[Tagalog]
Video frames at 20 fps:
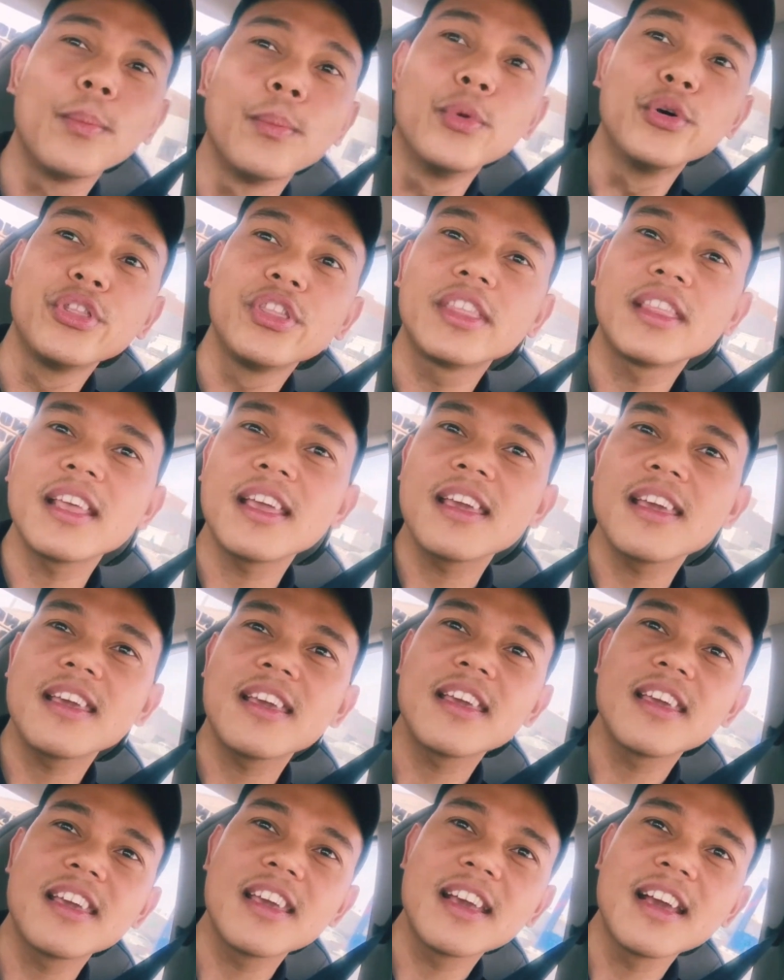
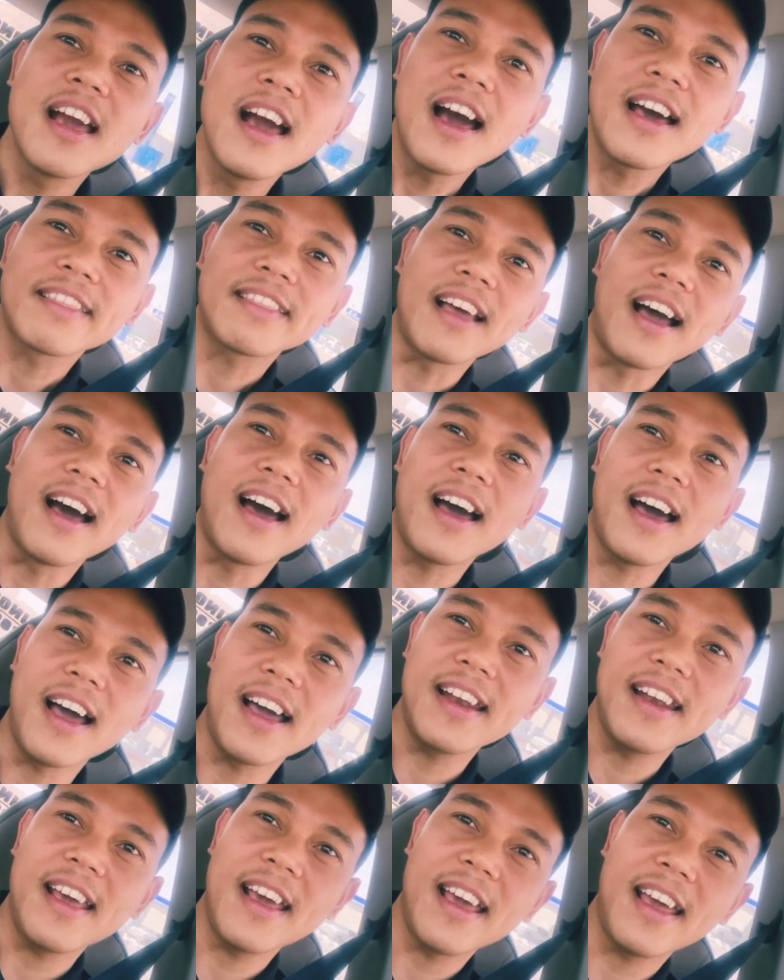munting
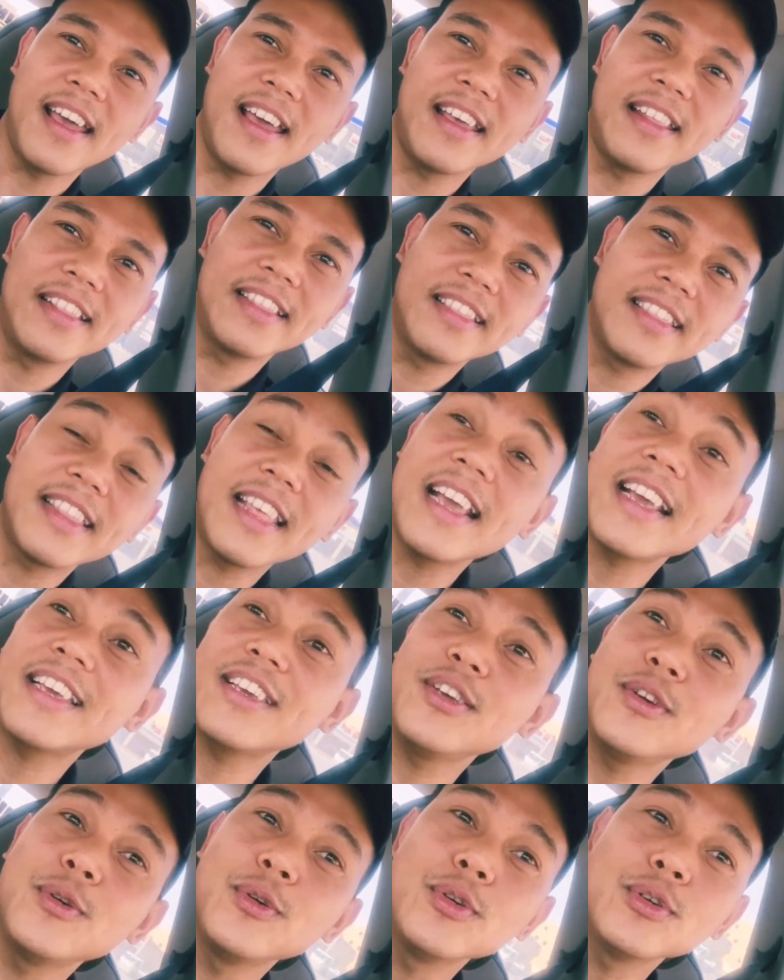tahanan. Thank
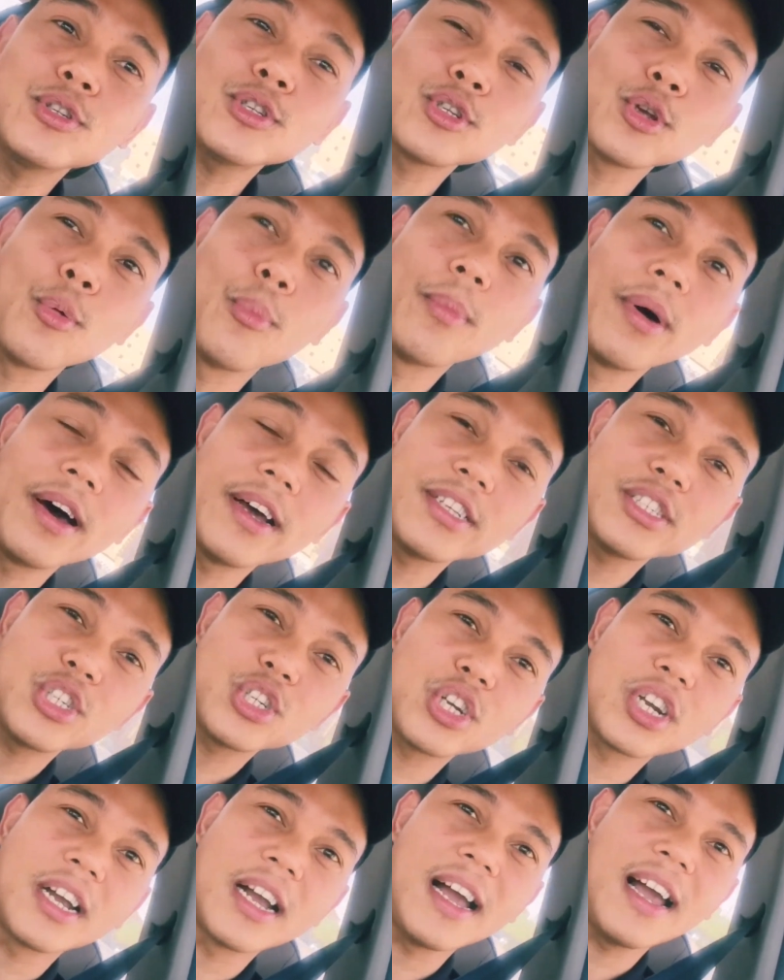you so much
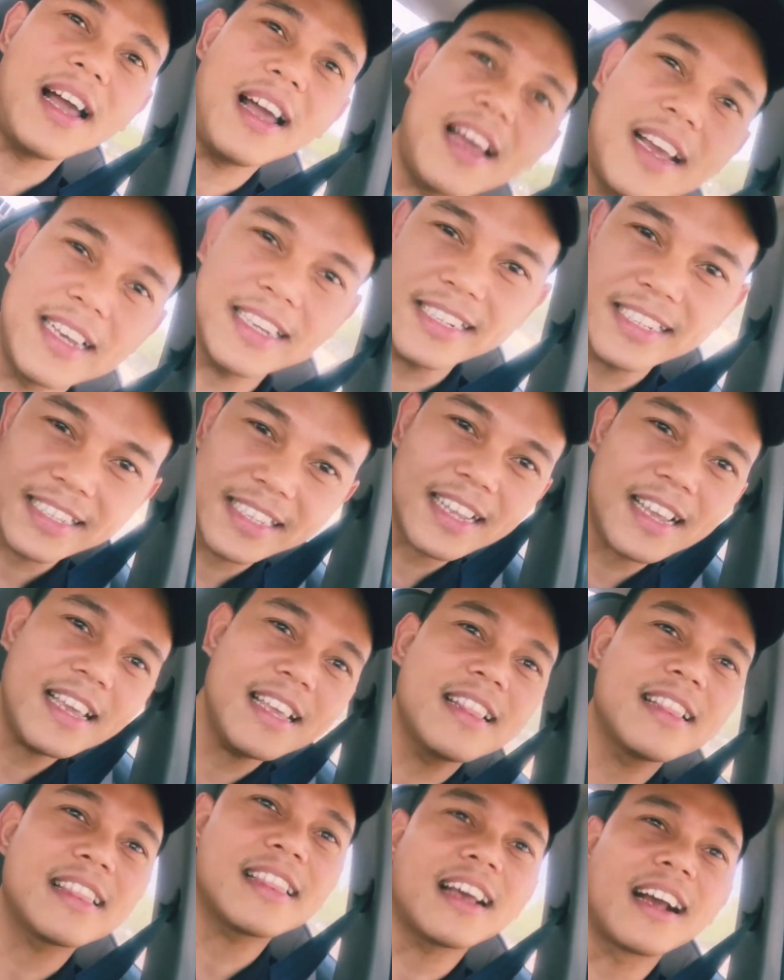guys,
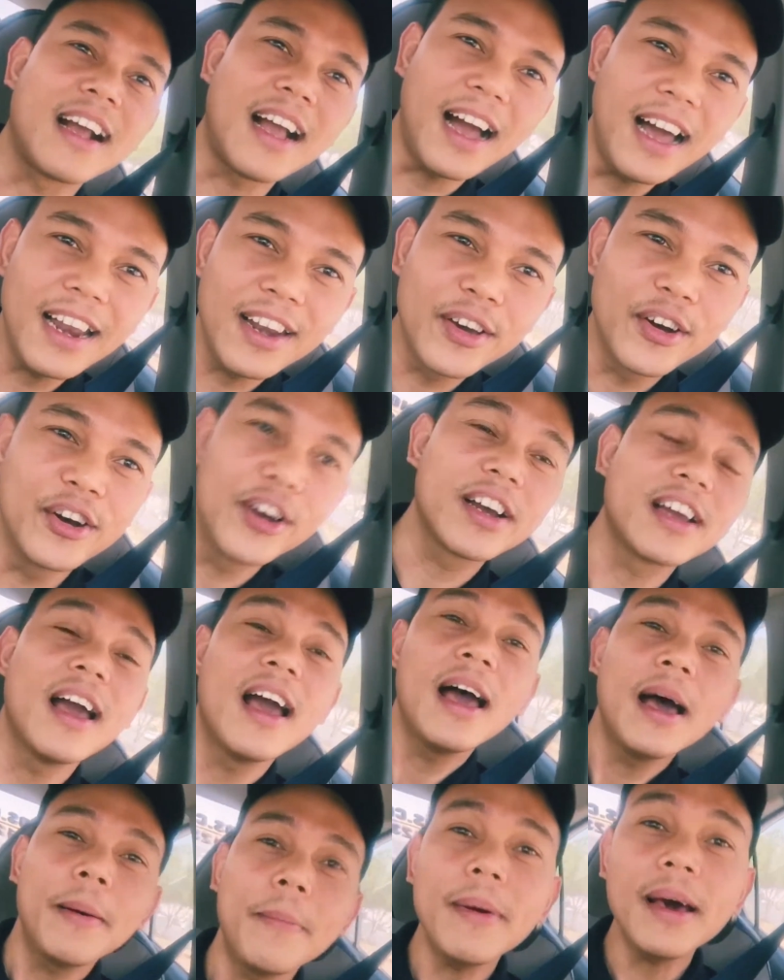Team Tagalog.
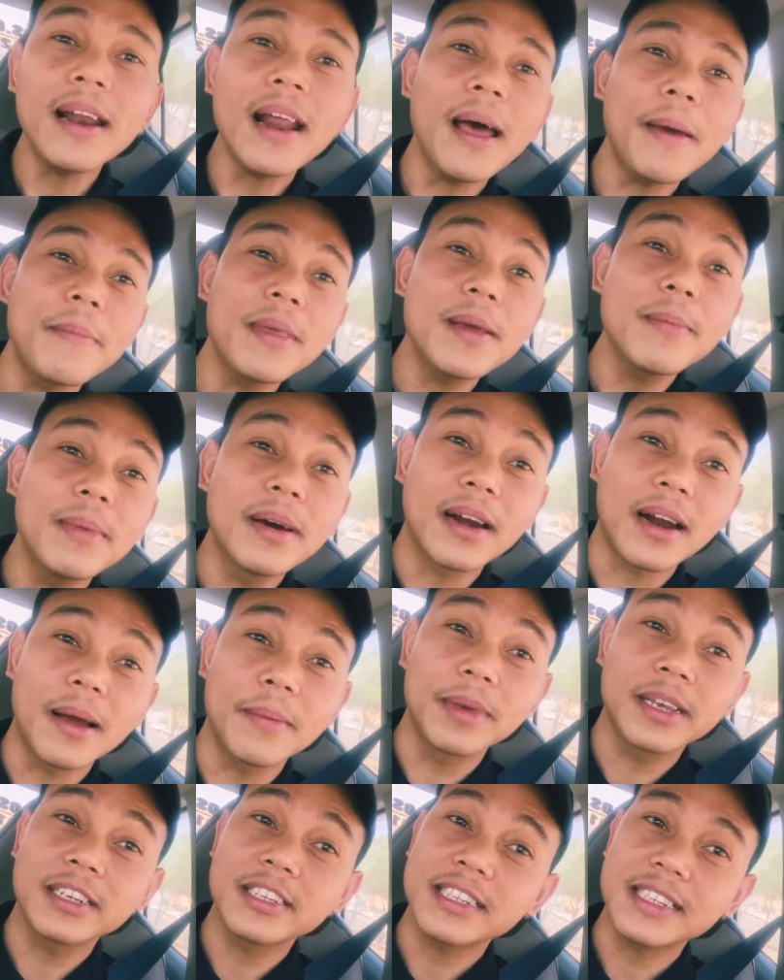Maraming
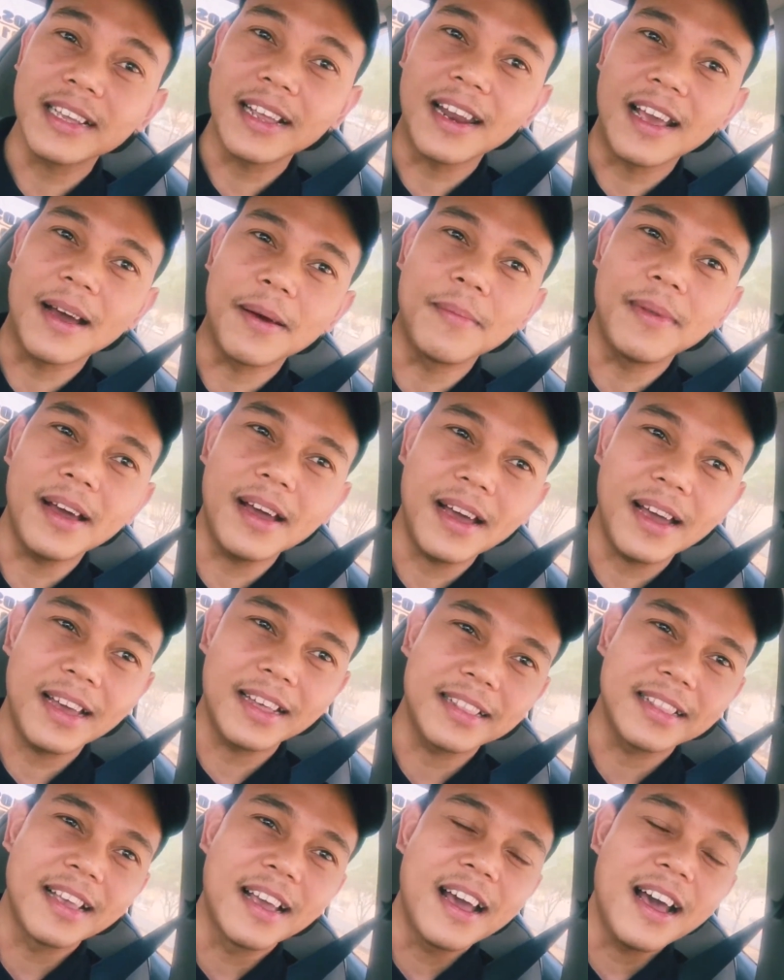maraming salamat.